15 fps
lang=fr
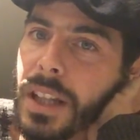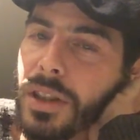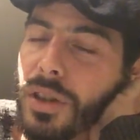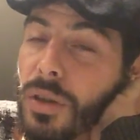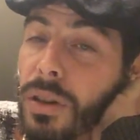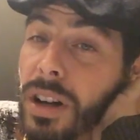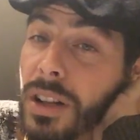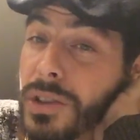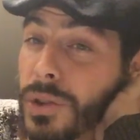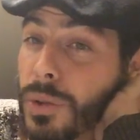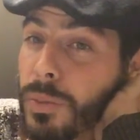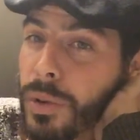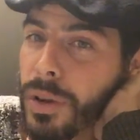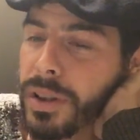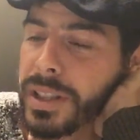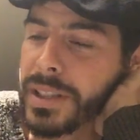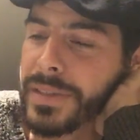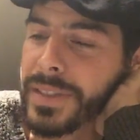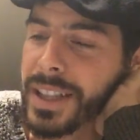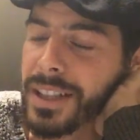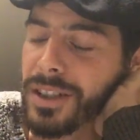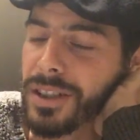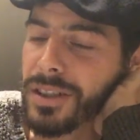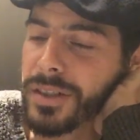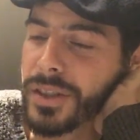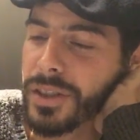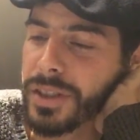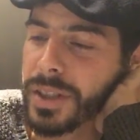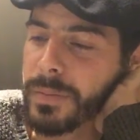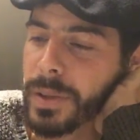Il y aura un support différent,
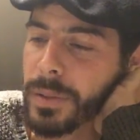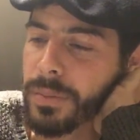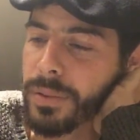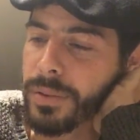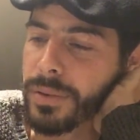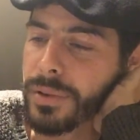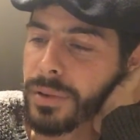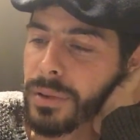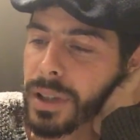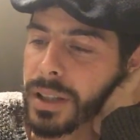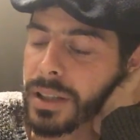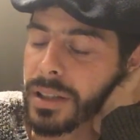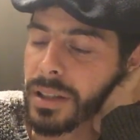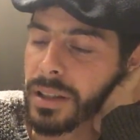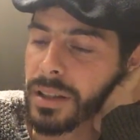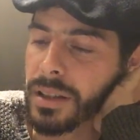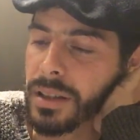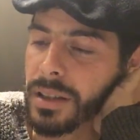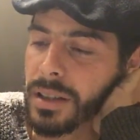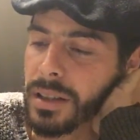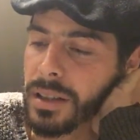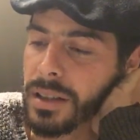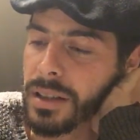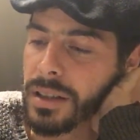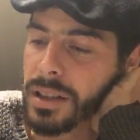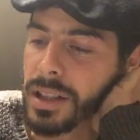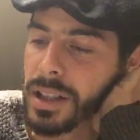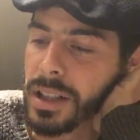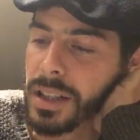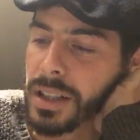j'en dis pas plus. Il y aura, des, euh,
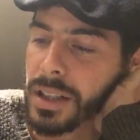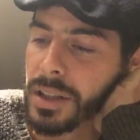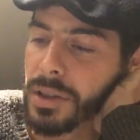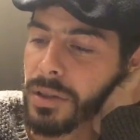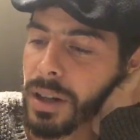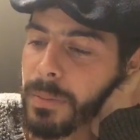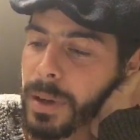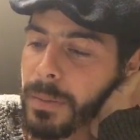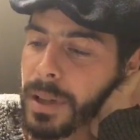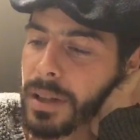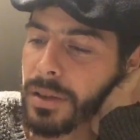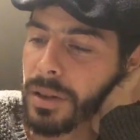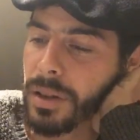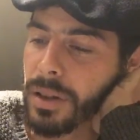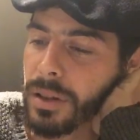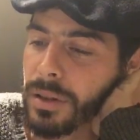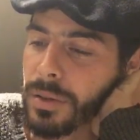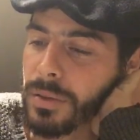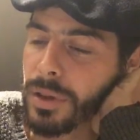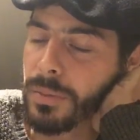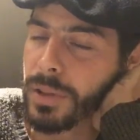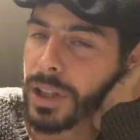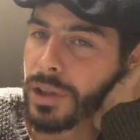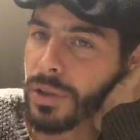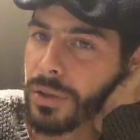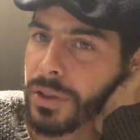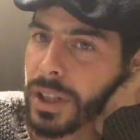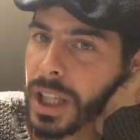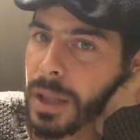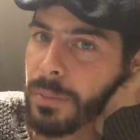il y aura pas mal de, de, petites
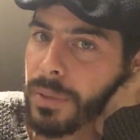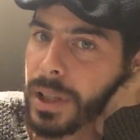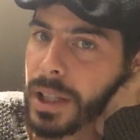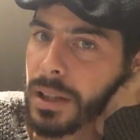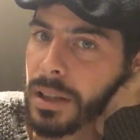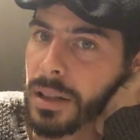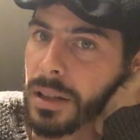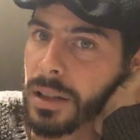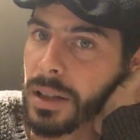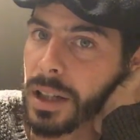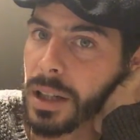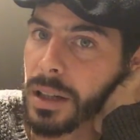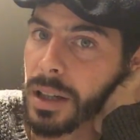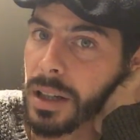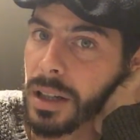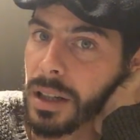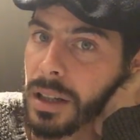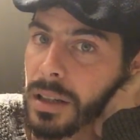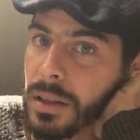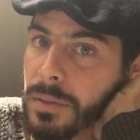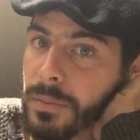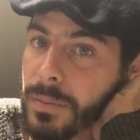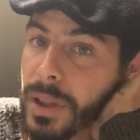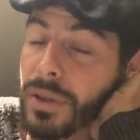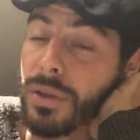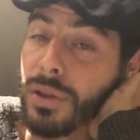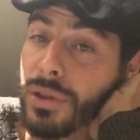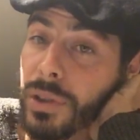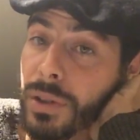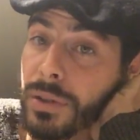choses. Et puis, bien
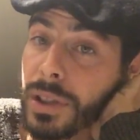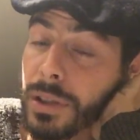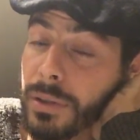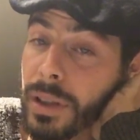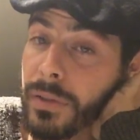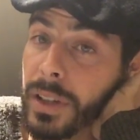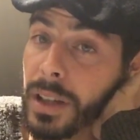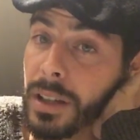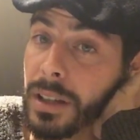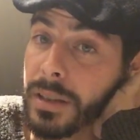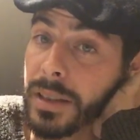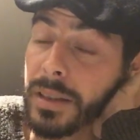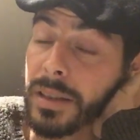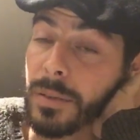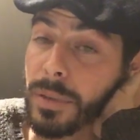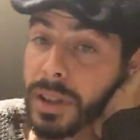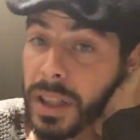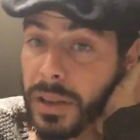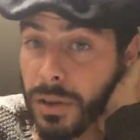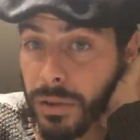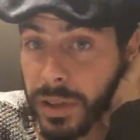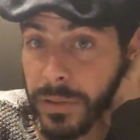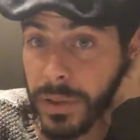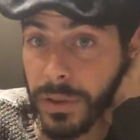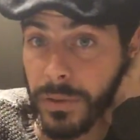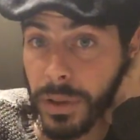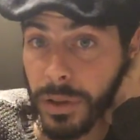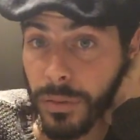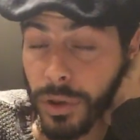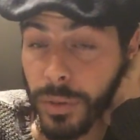sûr, je vais continuer à faire. C'est une bonne question, ça fait
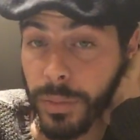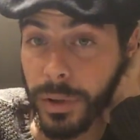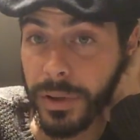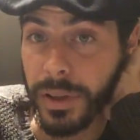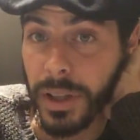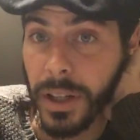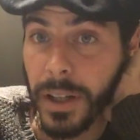souvent qu'on me le pose.